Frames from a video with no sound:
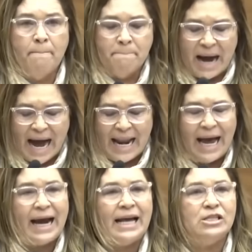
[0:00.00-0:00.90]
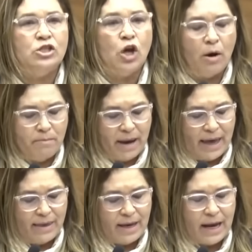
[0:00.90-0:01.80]
Mala gestión
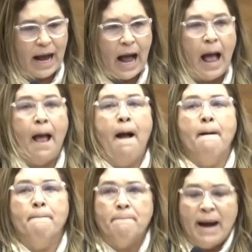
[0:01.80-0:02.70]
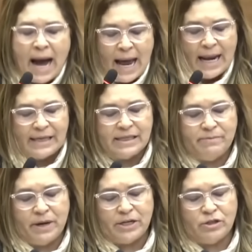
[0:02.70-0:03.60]
médica, malas
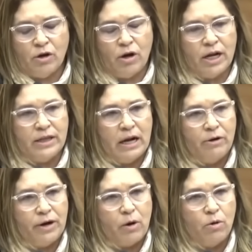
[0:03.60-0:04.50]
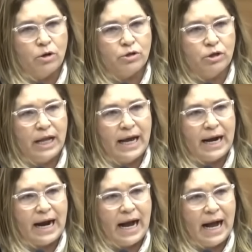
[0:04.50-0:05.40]
inversiones de los recursos de la
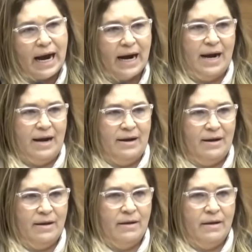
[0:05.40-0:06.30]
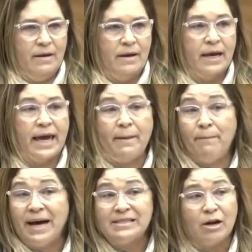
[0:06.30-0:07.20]
caja, ¿Qué
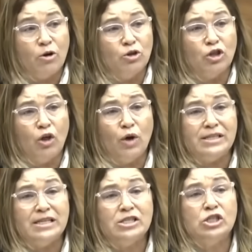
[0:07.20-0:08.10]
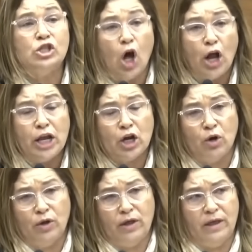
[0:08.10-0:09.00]
pasa con todo ese
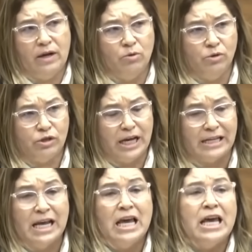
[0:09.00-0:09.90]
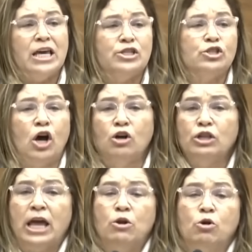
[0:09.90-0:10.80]
histórico de denuncias? Y son
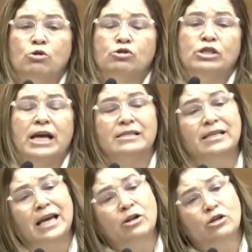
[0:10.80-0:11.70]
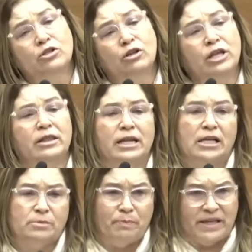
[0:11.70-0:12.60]
denuncias que no son de
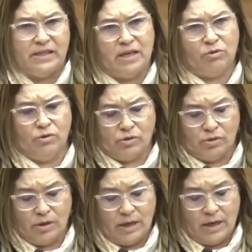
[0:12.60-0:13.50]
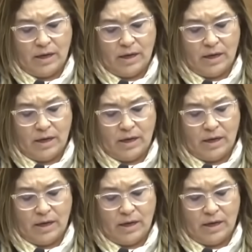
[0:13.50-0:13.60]
tres pesitos.